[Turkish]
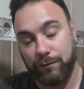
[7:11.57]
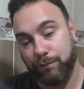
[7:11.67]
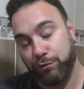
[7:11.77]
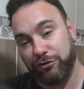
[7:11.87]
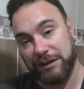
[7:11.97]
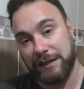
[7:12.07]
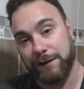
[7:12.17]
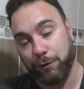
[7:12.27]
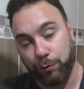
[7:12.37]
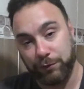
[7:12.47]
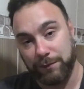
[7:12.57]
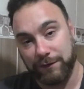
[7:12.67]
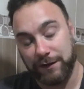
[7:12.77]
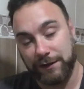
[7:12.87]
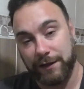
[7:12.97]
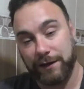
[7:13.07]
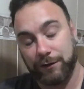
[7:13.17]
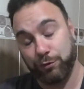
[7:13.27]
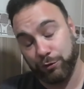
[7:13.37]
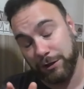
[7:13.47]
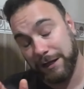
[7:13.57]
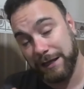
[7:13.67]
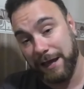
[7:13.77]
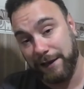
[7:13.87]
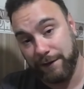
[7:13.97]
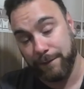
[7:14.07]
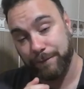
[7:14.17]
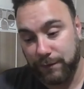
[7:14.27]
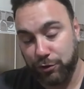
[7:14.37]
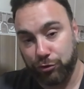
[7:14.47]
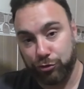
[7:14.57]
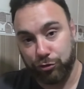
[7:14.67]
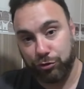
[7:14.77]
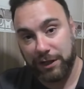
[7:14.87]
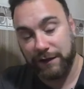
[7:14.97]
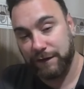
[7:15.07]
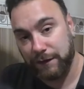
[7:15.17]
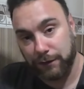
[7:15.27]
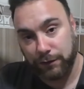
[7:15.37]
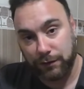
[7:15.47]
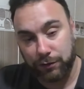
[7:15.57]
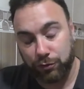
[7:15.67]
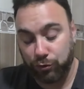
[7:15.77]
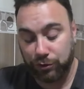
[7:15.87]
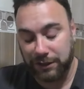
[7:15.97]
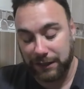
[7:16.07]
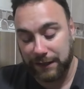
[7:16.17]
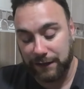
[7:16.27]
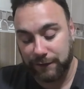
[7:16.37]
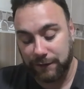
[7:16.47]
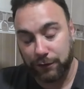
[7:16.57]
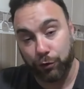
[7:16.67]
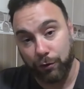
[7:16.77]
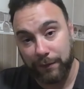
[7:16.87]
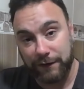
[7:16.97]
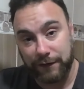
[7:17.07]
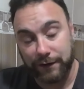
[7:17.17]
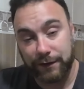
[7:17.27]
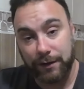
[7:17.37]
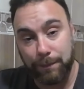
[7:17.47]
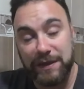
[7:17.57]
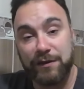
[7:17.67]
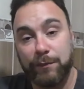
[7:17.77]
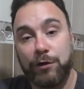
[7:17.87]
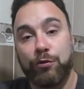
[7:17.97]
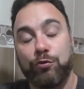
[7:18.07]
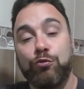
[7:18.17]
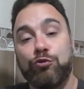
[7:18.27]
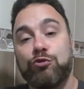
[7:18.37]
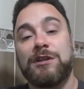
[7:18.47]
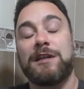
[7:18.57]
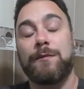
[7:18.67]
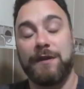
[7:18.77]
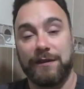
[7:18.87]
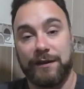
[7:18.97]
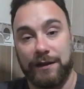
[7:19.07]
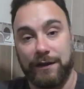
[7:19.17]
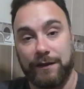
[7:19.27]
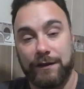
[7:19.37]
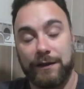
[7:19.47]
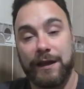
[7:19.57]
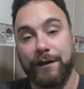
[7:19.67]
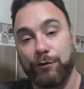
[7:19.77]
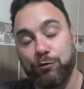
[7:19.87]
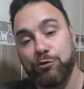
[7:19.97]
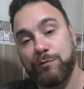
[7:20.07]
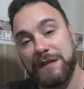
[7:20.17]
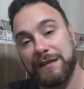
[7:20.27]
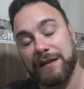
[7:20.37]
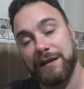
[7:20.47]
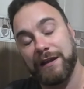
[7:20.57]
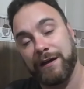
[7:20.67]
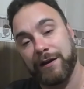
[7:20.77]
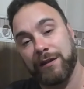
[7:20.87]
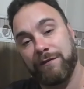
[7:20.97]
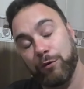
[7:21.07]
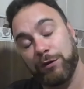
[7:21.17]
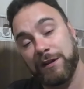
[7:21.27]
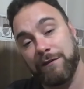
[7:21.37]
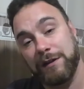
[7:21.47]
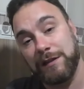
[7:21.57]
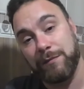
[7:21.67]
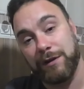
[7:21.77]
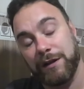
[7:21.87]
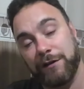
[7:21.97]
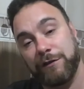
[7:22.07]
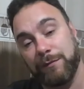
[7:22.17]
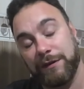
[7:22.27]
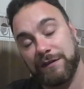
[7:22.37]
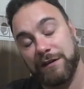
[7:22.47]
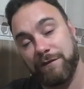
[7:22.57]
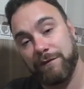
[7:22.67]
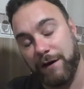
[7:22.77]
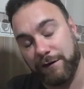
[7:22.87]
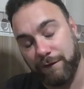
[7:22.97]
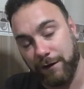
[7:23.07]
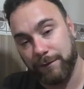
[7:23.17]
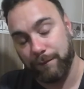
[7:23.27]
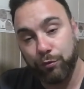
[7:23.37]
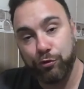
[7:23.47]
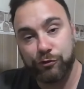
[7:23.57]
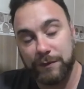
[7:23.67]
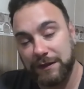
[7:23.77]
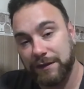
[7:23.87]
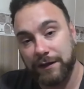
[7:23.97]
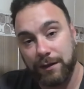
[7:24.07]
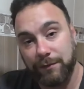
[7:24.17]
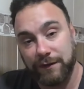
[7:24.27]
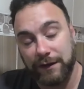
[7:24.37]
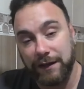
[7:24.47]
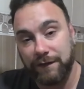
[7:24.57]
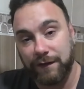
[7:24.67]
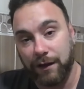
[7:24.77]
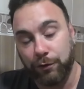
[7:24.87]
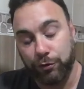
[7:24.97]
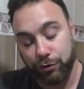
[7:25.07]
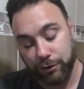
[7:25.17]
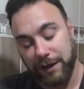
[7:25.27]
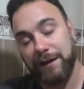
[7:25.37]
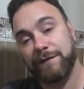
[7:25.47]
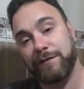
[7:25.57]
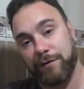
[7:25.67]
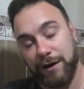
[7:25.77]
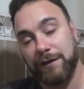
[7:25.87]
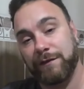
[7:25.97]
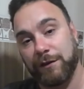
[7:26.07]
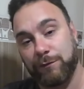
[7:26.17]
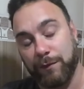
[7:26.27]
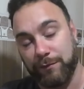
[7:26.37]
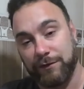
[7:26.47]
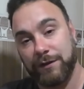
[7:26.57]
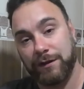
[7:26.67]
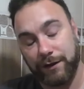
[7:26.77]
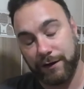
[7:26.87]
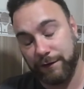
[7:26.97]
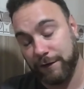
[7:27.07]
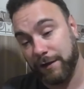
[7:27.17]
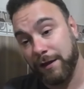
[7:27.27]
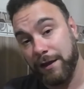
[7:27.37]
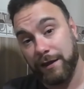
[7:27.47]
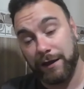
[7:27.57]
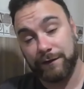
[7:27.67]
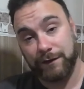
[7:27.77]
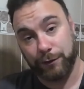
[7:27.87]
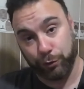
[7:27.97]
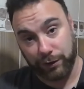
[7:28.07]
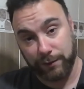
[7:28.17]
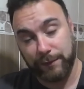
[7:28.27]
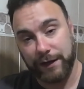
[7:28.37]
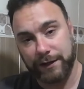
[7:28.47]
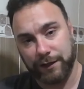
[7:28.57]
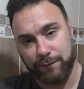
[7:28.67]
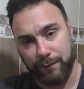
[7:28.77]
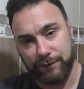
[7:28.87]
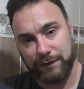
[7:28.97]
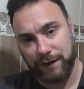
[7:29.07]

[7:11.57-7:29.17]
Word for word: bu şekilde optimize edilerek Türkiye'ye geldi. Biliyorsunuz Tesla'nın Türkiye'ye gelişi normal şartlarda 1 milyon 350 bin TL'ydi. Yani 100 bin TL arada ÖTV diliminin aşılmasına fark var. Bu 100 bin TL bize neyi sağlıyordu? Ekstra renk seçmemizi, araca ekstra donanımlar katmamızı